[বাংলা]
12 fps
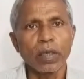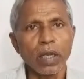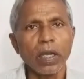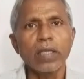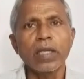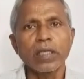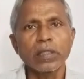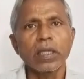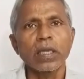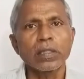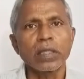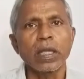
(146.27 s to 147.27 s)
ঢালাই রাস্তা
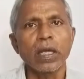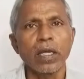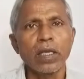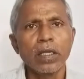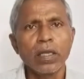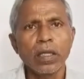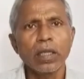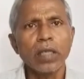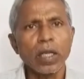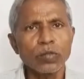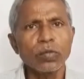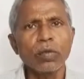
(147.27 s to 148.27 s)
রাস্তা এই
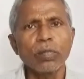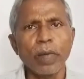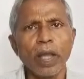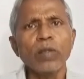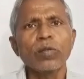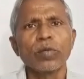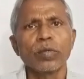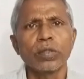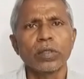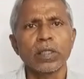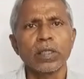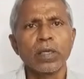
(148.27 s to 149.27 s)
কাজগুলো ব্যাহত হয়েছে